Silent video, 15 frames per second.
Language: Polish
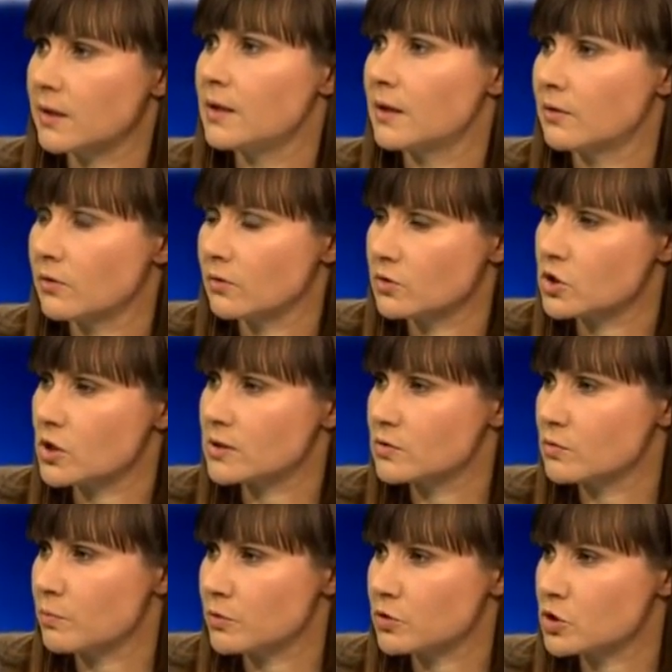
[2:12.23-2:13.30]
ile to
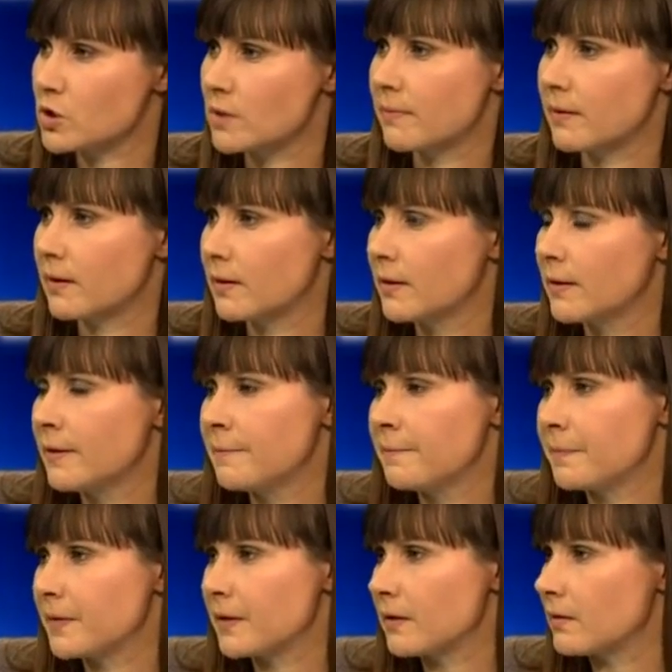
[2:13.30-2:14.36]
czasu potrzeba.
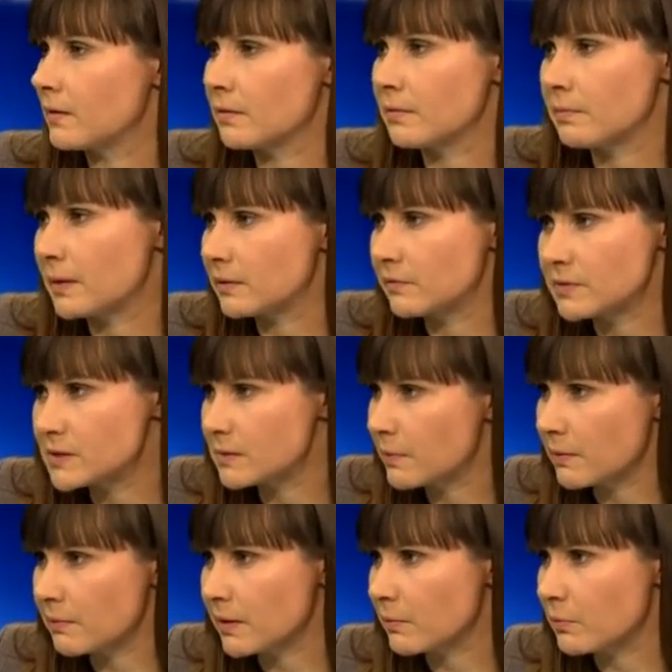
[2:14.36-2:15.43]
Pan
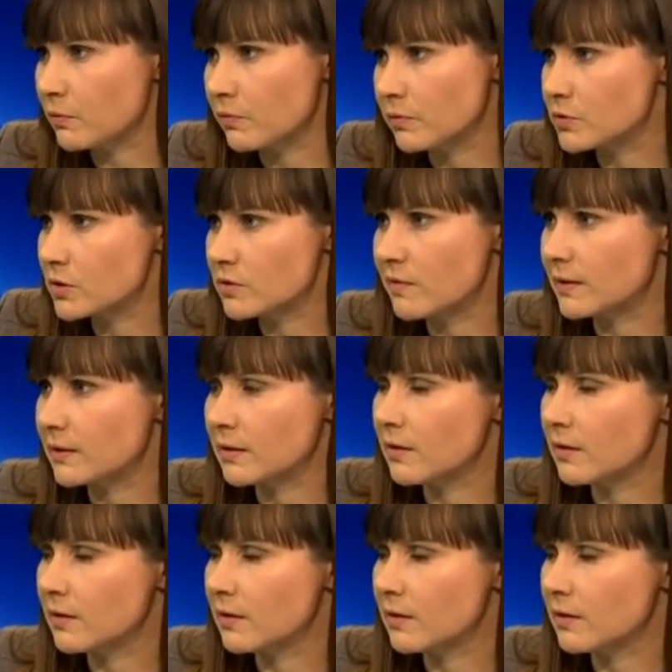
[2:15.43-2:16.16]
wicepremier mówił, że dwa